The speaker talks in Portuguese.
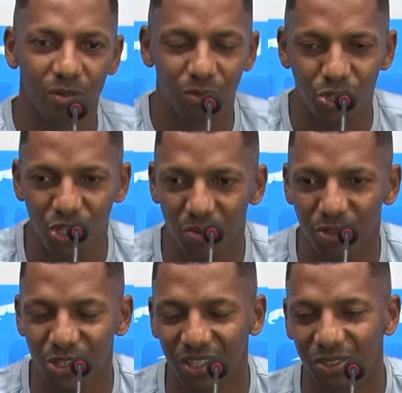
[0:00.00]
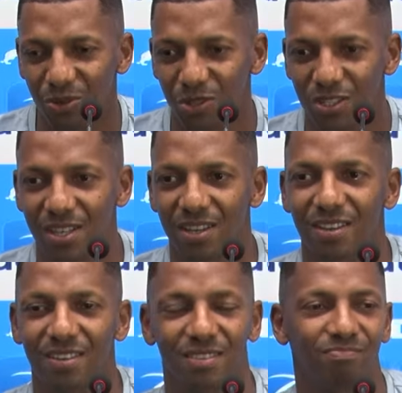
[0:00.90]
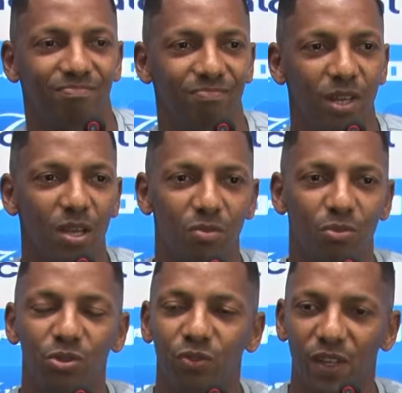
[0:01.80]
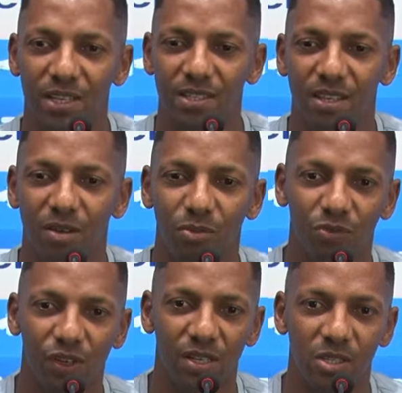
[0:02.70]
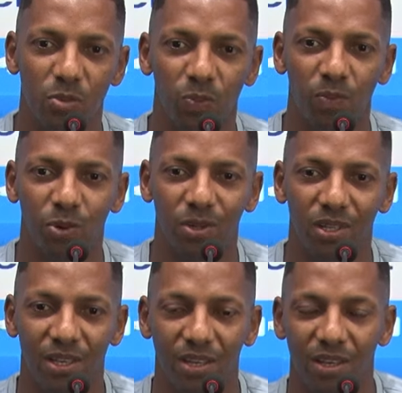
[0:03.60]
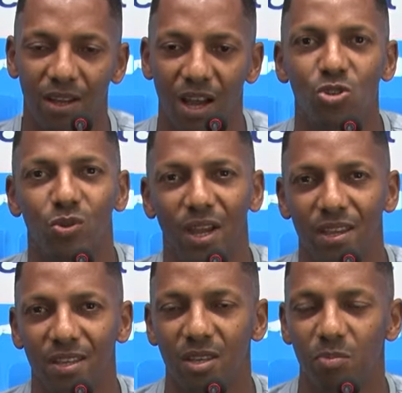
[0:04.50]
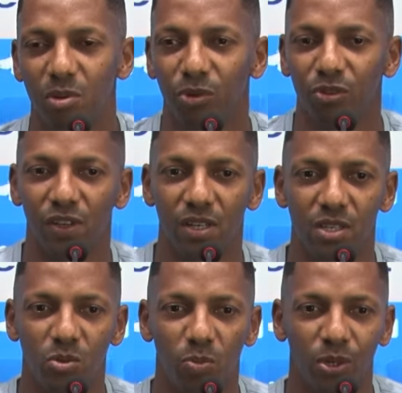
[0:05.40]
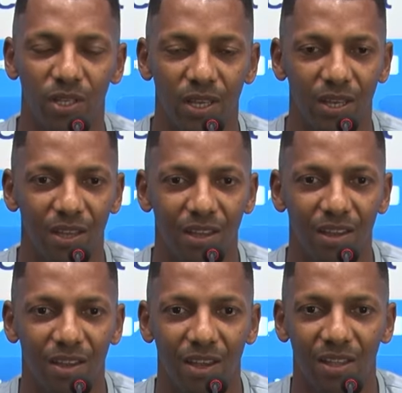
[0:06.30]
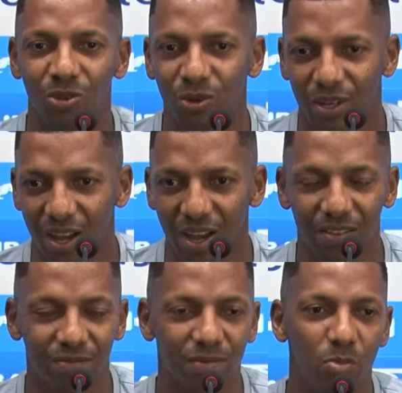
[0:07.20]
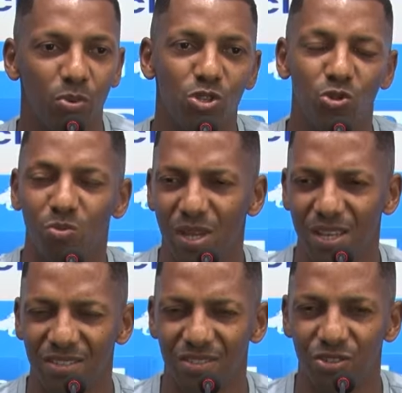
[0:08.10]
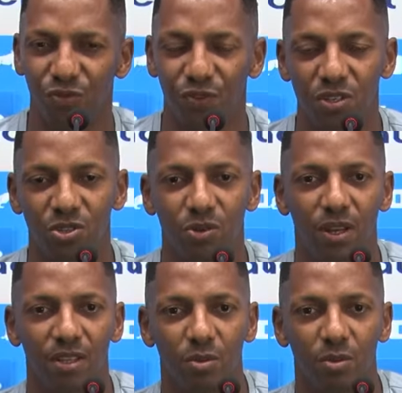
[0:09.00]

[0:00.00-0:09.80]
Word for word: Bom dia, bom dia a todos. É, muito feliz, né? Muito feliz por poder ajudar a equipe, muito feliz por poder retornar depois de um mês difícil, né?